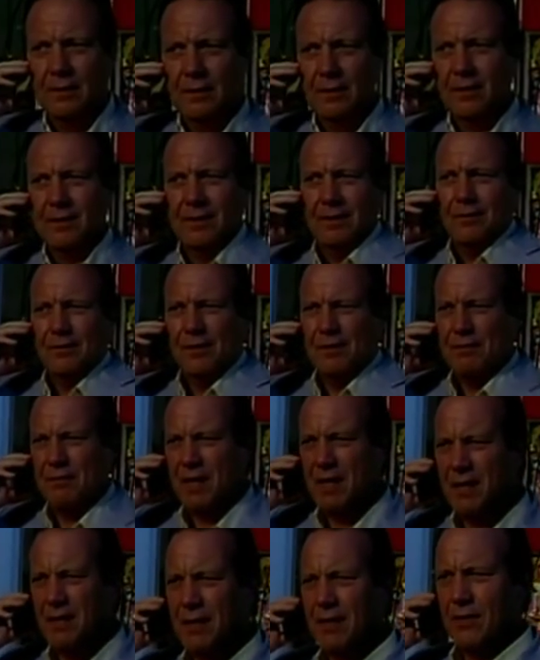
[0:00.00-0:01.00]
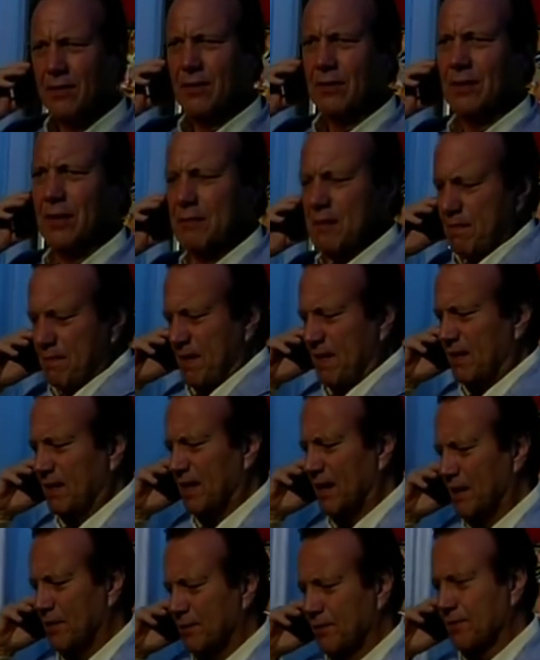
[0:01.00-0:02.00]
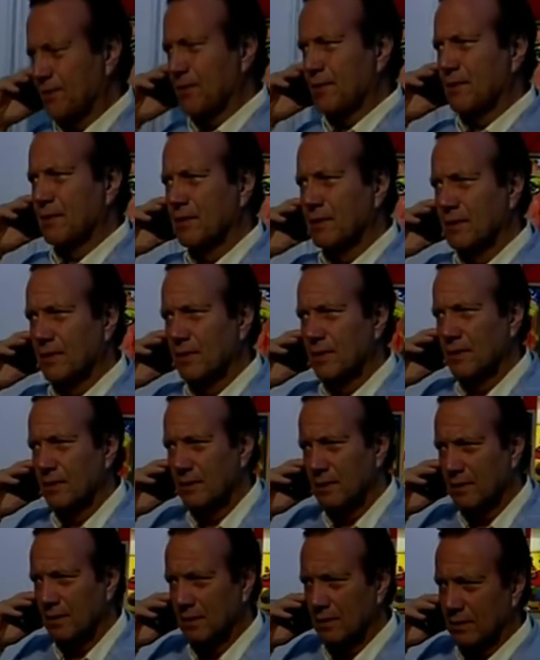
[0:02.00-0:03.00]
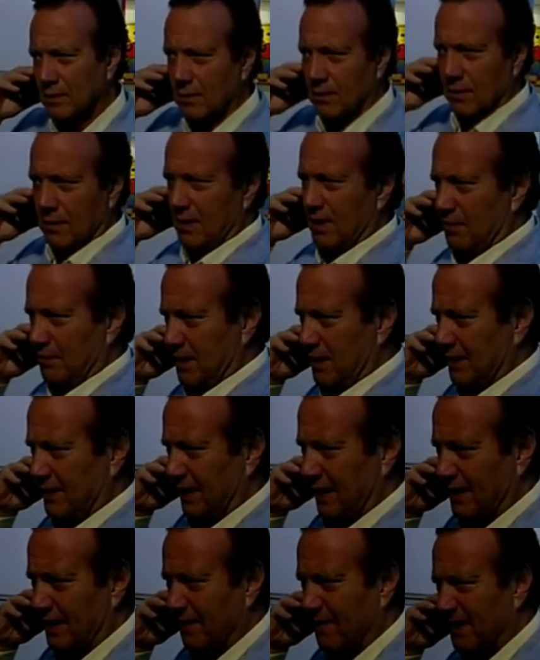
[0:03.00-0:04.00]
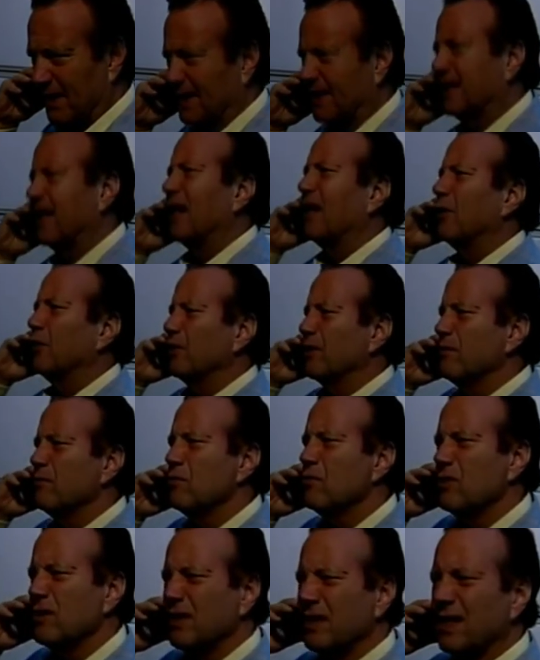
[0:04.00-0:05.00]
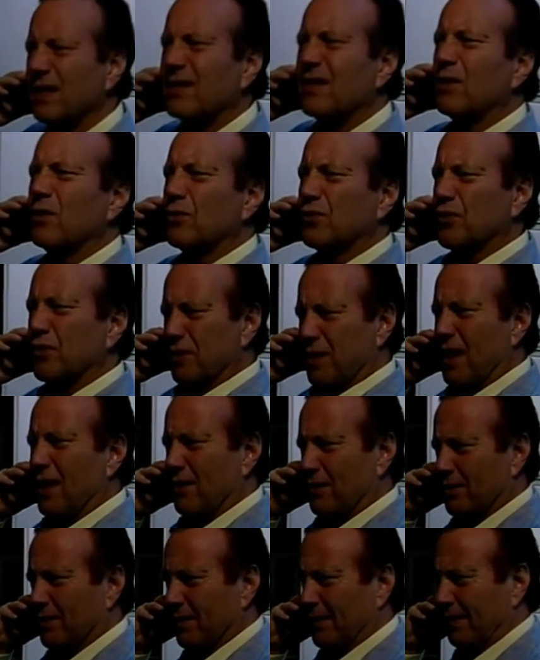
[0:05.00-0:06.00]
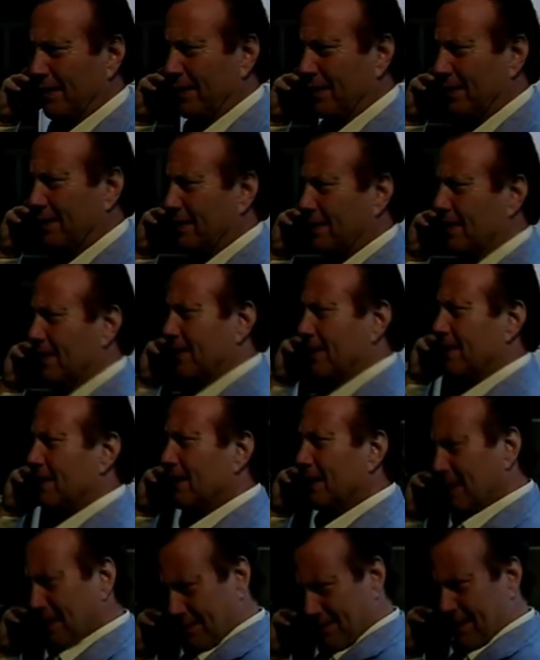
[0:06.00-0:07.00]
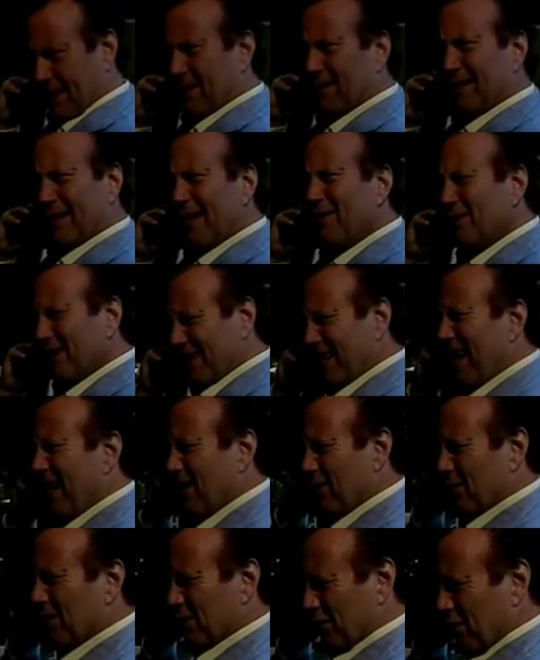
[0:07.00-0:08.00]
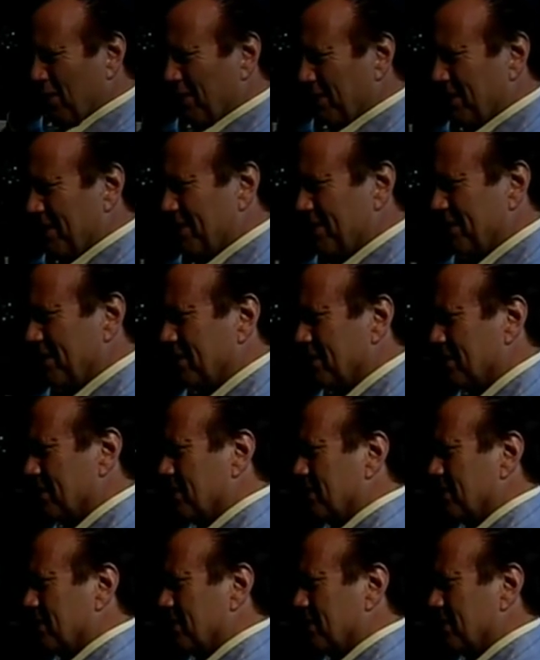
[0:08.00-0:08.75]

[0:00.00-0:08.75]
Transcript: Estamos en México, en mi penthouse. Oliver está devastado y muy desilusionado de ti, pero sano y salvo en su habitación.